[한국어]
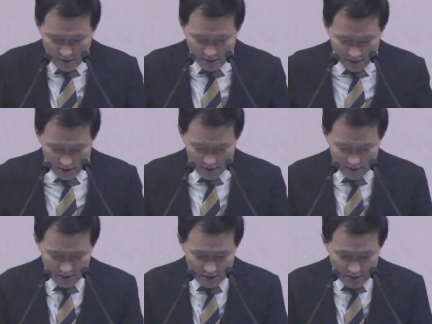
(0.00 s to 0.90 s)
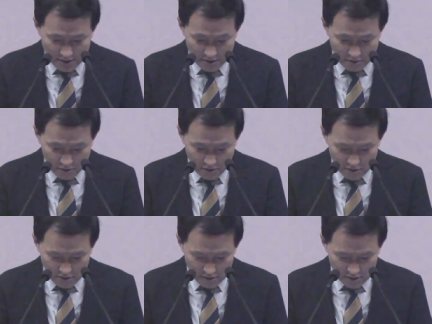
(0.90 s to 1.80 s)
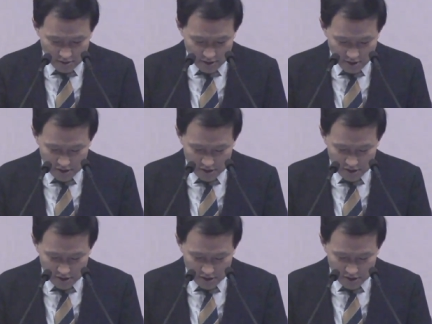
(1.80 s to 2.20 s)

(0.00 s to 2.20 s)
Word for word: 아, 그리고 어,